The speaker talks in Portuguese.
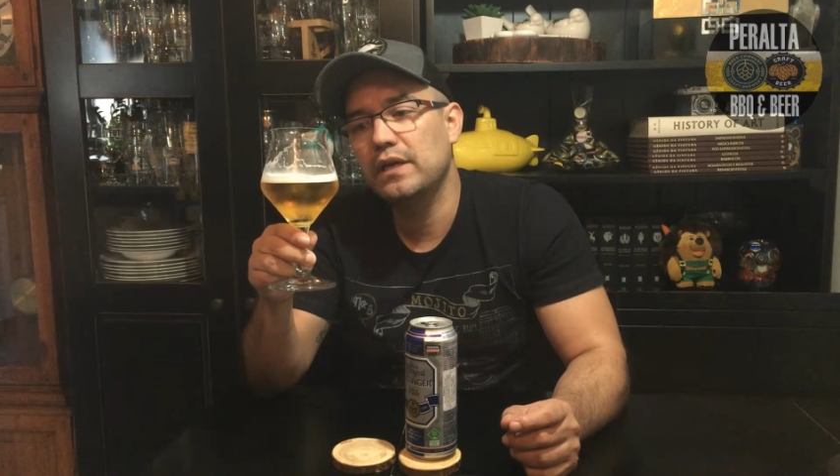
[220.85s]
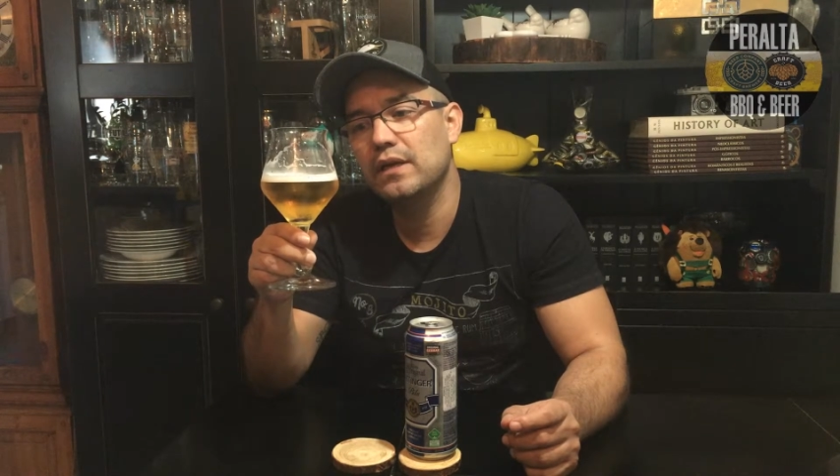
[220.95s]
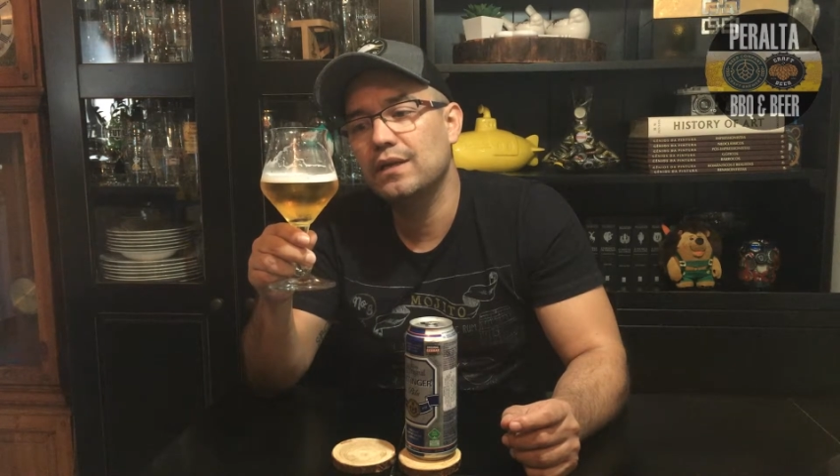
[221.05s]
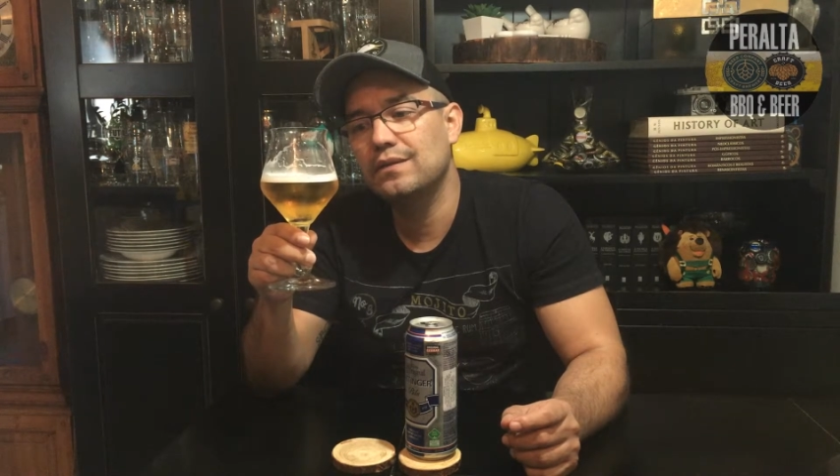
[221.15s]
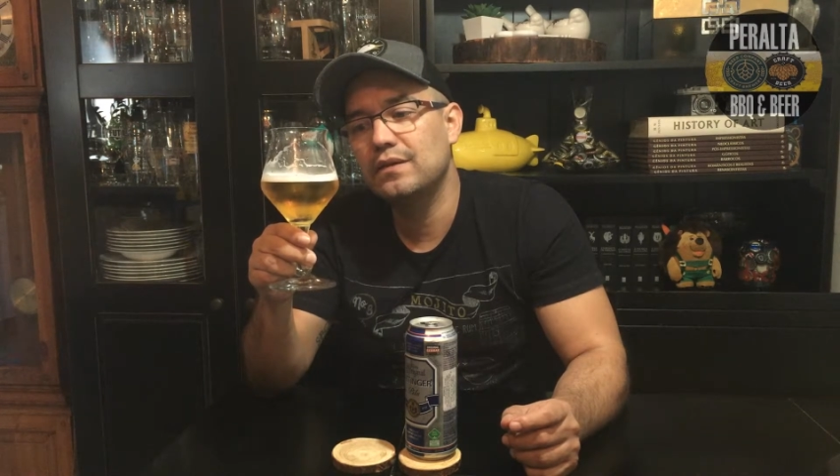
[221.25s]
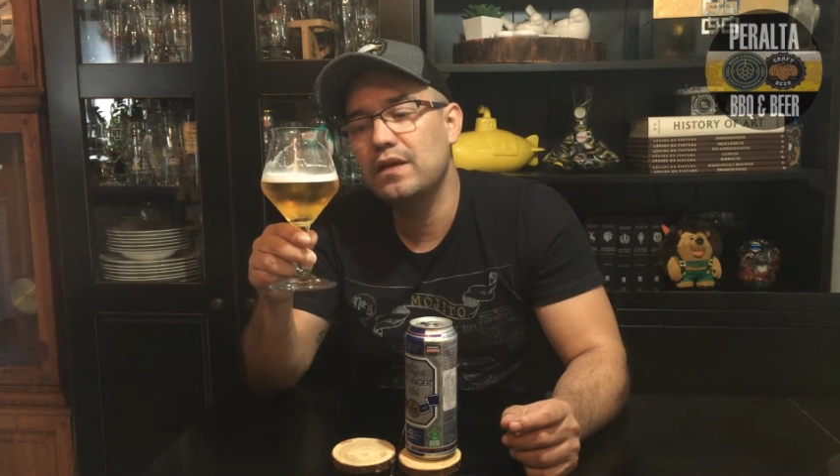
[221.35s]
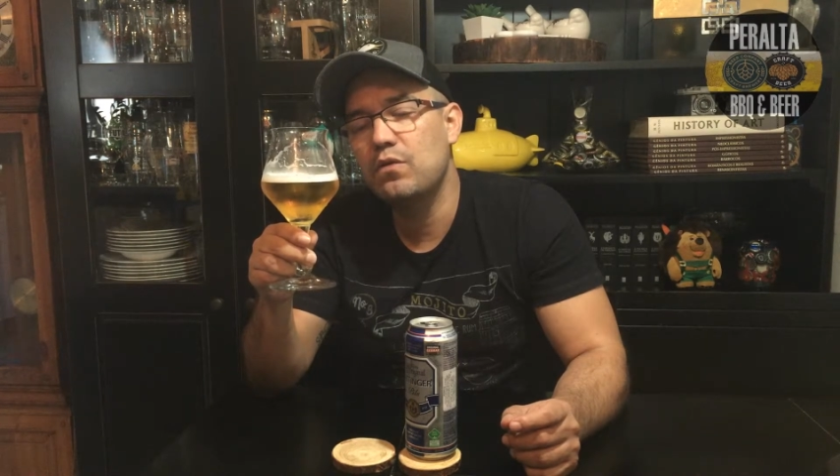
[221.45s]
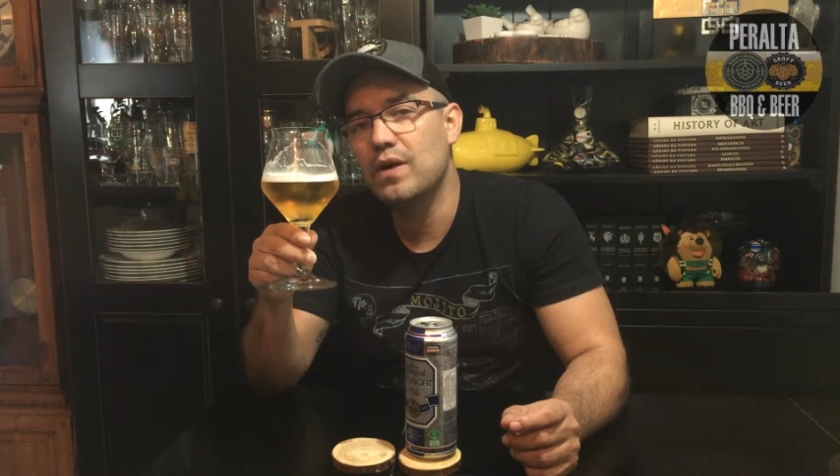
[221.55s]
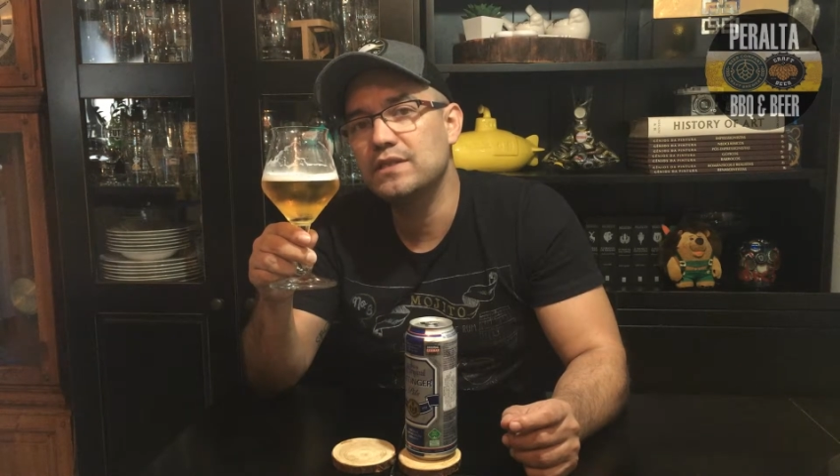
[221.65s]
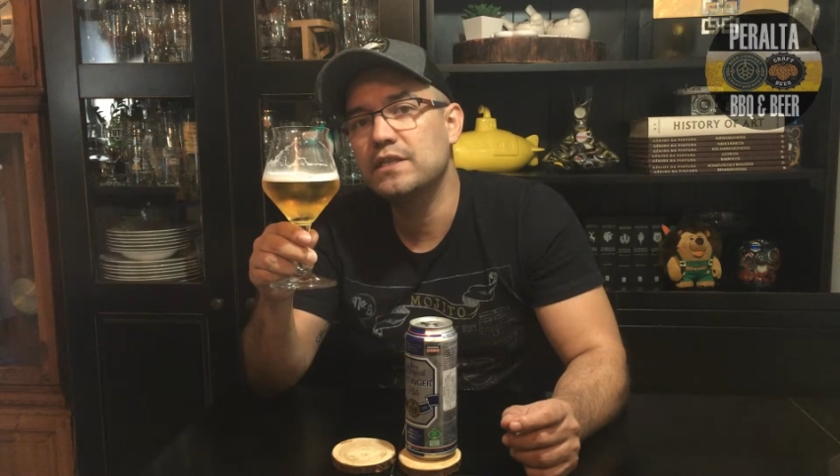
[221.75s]
ela tem
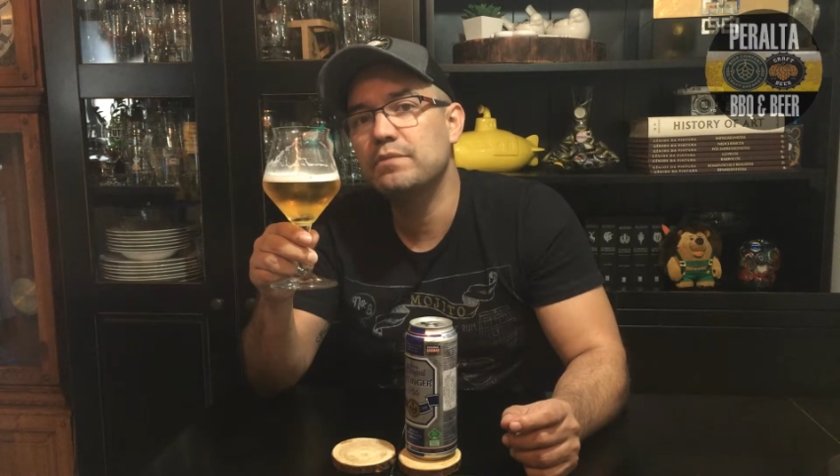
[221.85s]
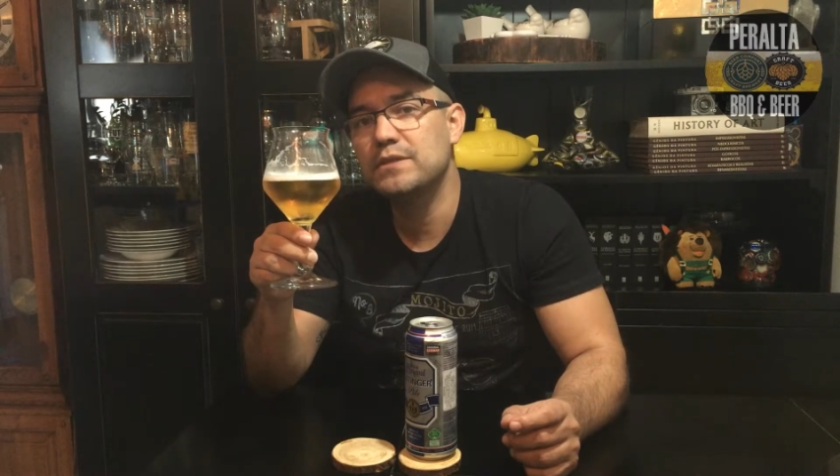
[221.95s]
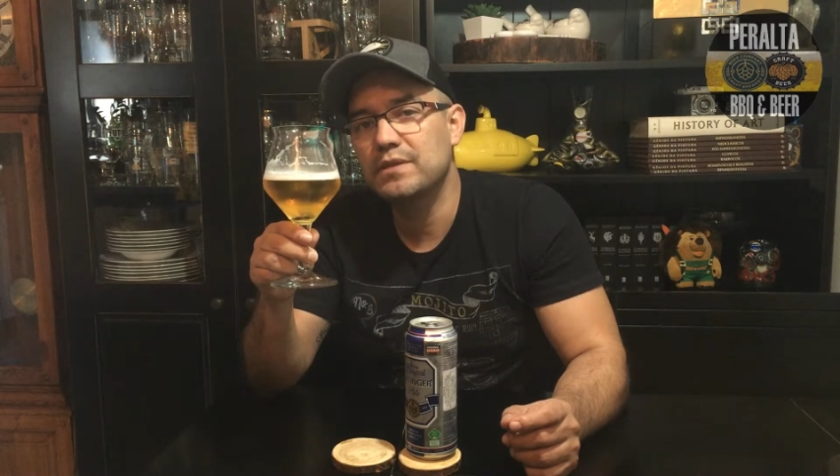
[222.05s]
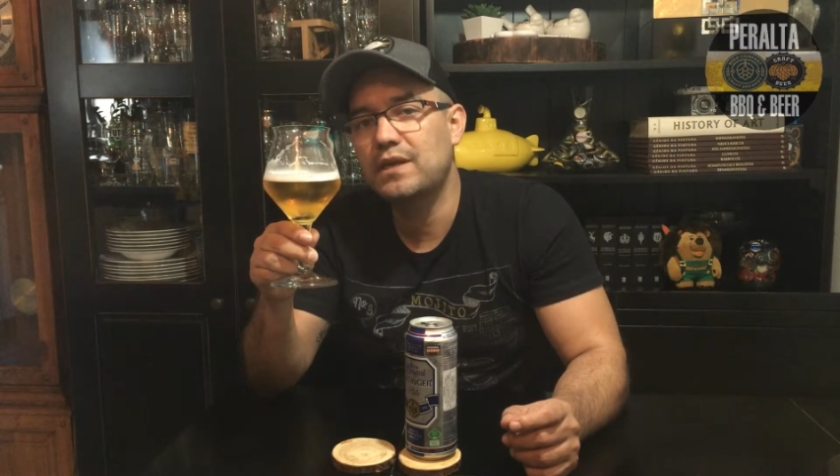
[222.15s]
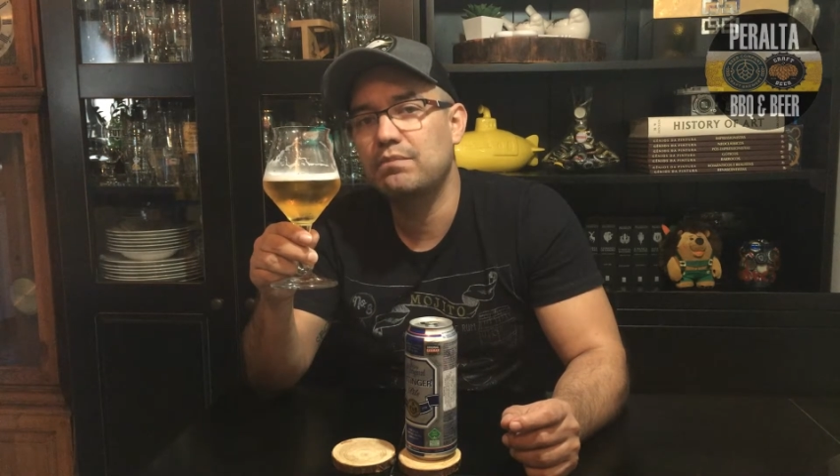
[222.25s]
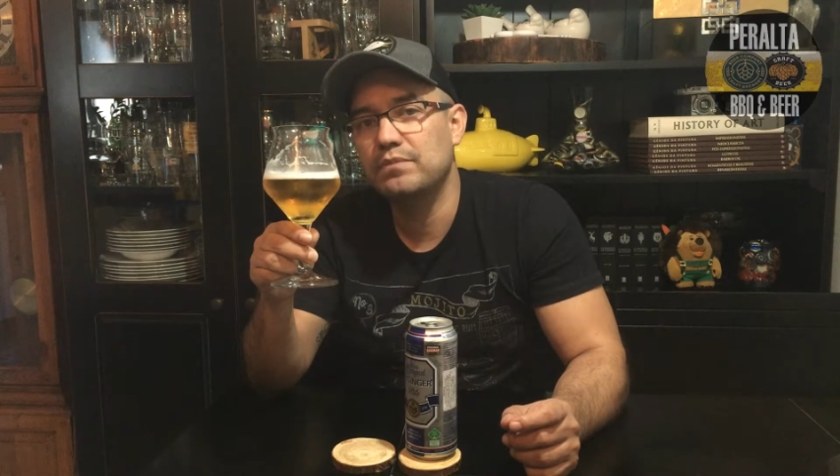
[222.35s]
quase as mesmas